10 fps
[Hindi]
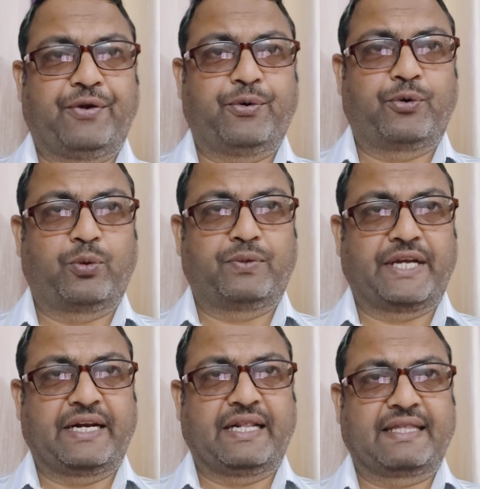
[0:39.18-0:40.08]
यूट्यूब
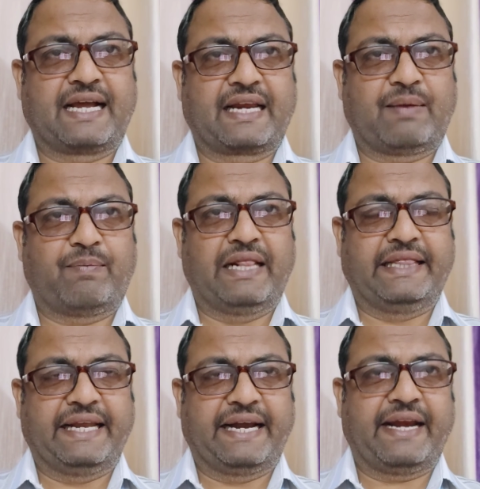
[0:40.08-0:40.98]
चैनल ताकि
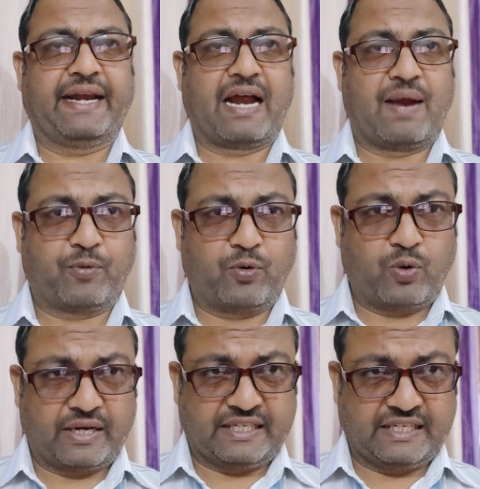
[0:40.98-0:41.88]
मिलती रहे आपको
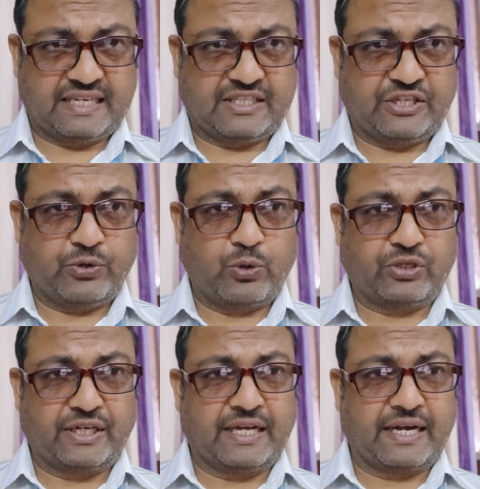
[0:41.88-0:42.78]
अच्छी से अच्छी
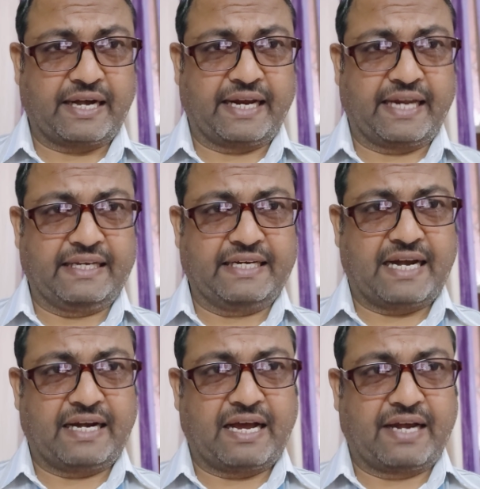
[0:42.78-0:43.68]
कोचिंग करने की
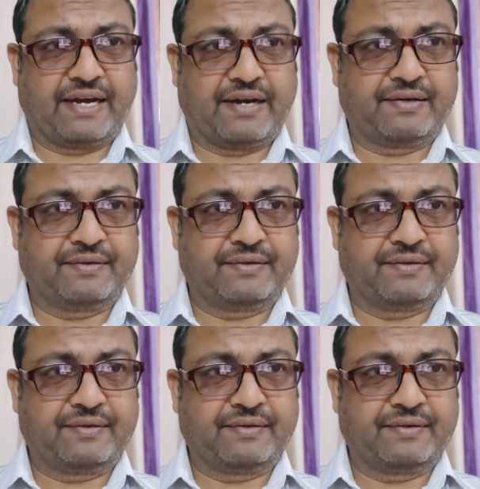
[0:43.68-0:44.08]
जानकारियाँ